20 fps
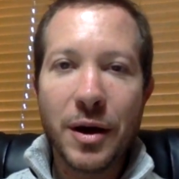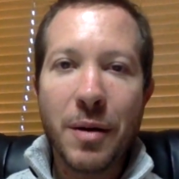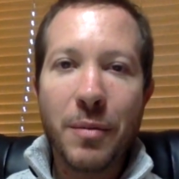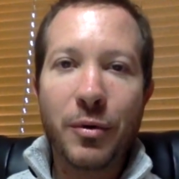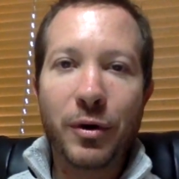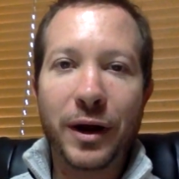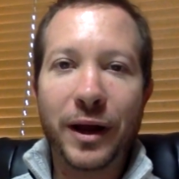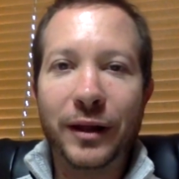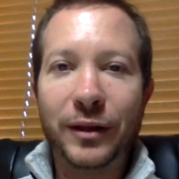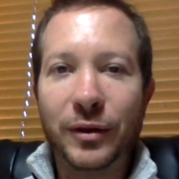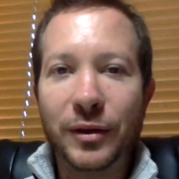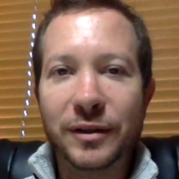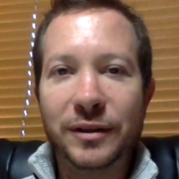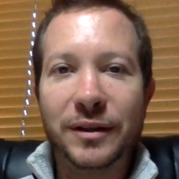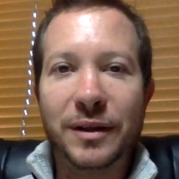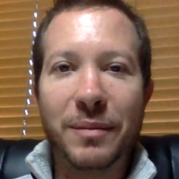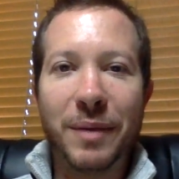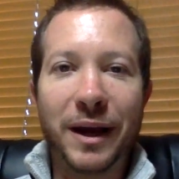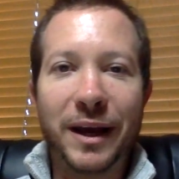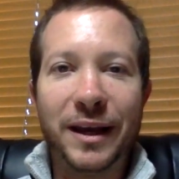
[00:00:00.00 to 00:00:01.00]
porque entonces
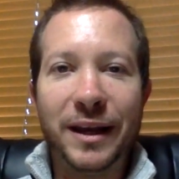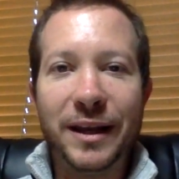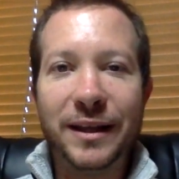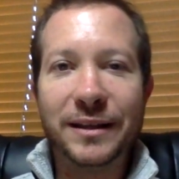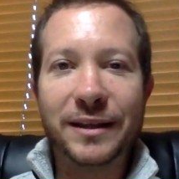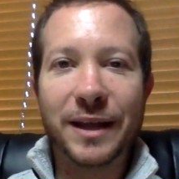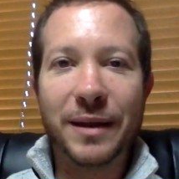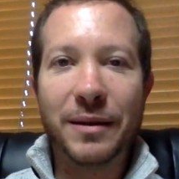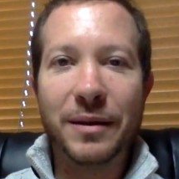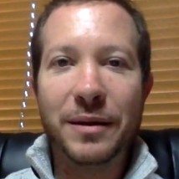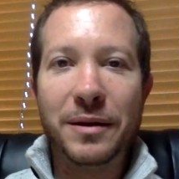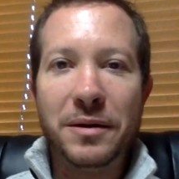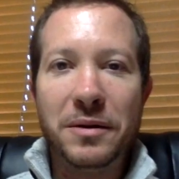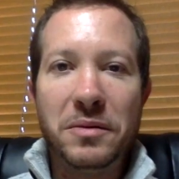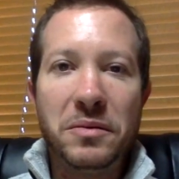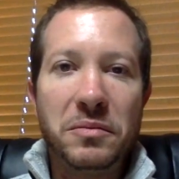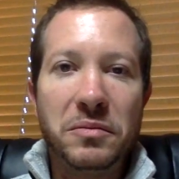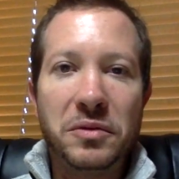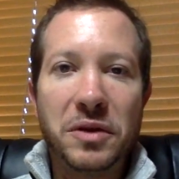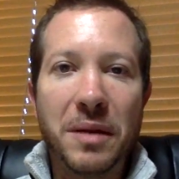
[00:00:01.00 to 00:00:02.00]
te imaginas que
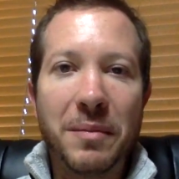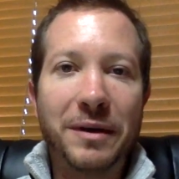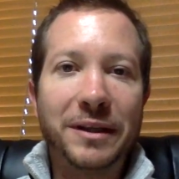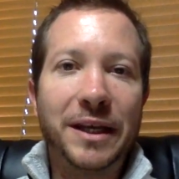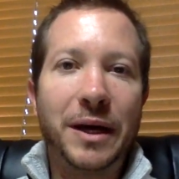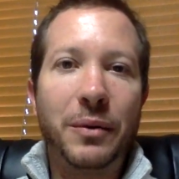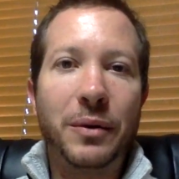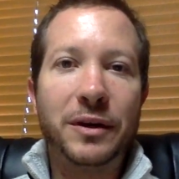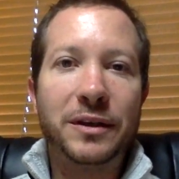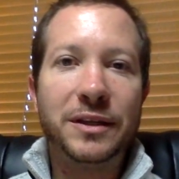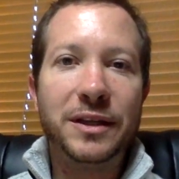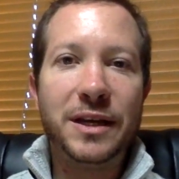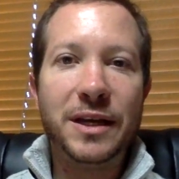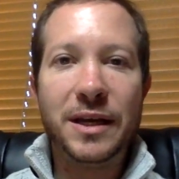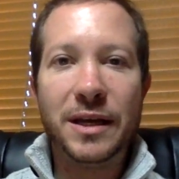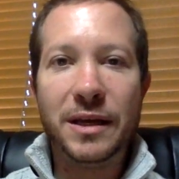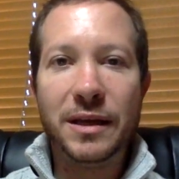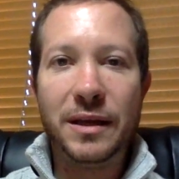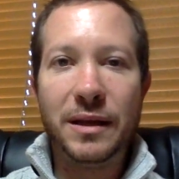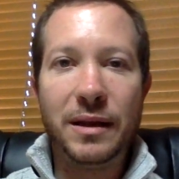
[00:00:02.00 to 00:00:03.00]
pues, nada más hago así
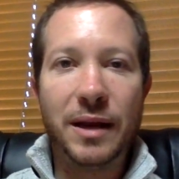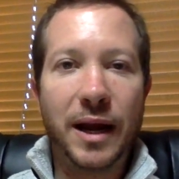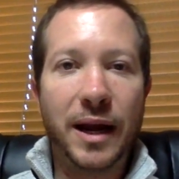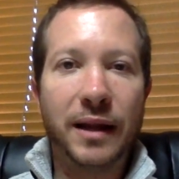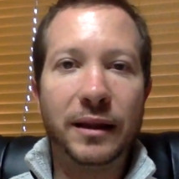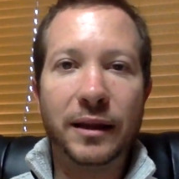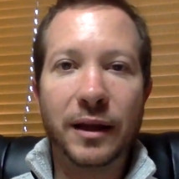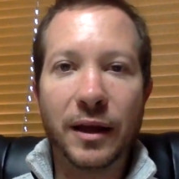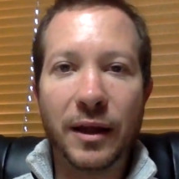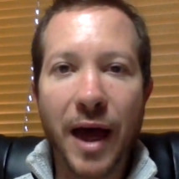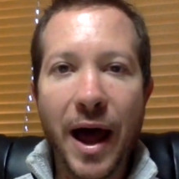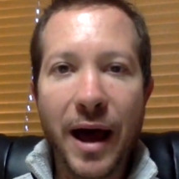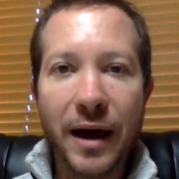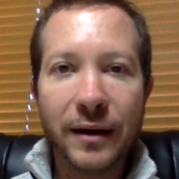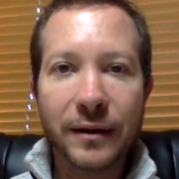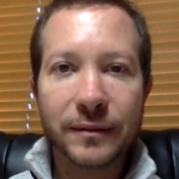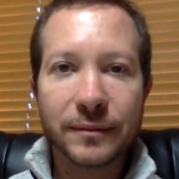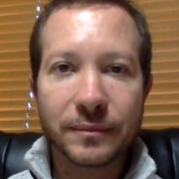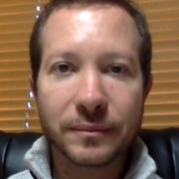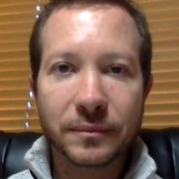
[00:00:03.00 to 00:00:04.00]
y la gente
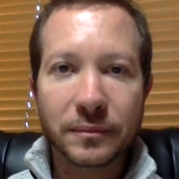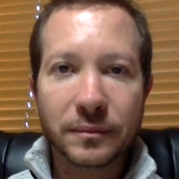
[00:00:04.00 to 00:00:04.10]
da,